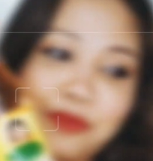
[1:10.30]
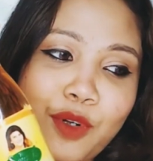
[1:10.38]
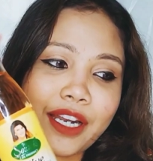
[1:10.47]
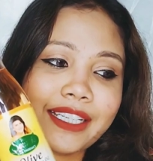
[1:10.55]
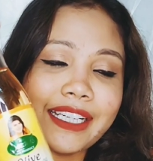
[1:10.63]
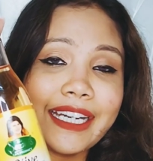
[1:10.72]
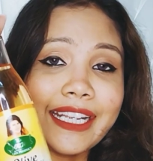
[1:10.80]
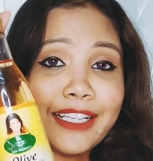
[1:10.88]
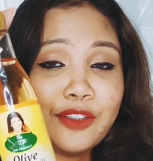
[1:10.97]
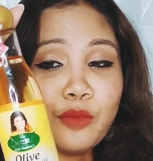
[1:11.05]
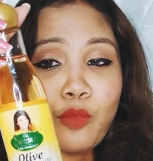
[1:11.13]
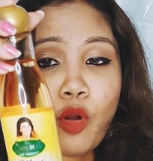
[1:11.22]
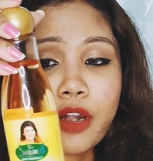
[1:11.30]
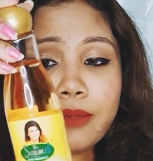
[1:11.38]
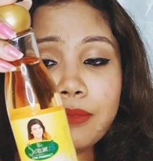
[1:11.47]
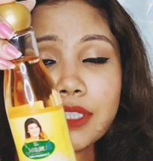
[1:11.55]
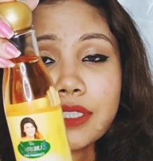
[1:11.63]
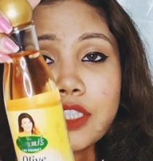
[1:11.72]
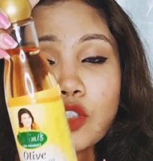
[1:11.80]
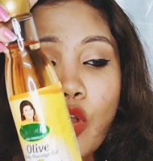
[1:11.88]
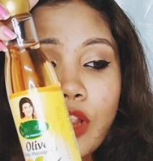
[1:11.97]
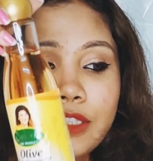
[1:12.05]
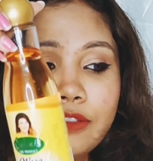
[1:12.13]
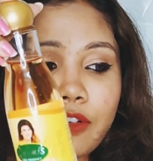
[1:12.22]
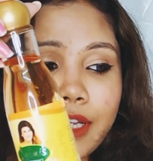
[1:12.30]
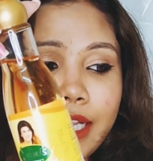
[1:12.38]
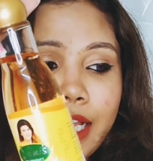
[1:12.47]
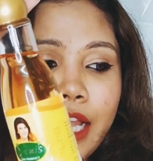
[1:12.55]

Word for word: প্রোডাক্টের এটা কিন্তু বডি মাসাজ অলিভ অয়েল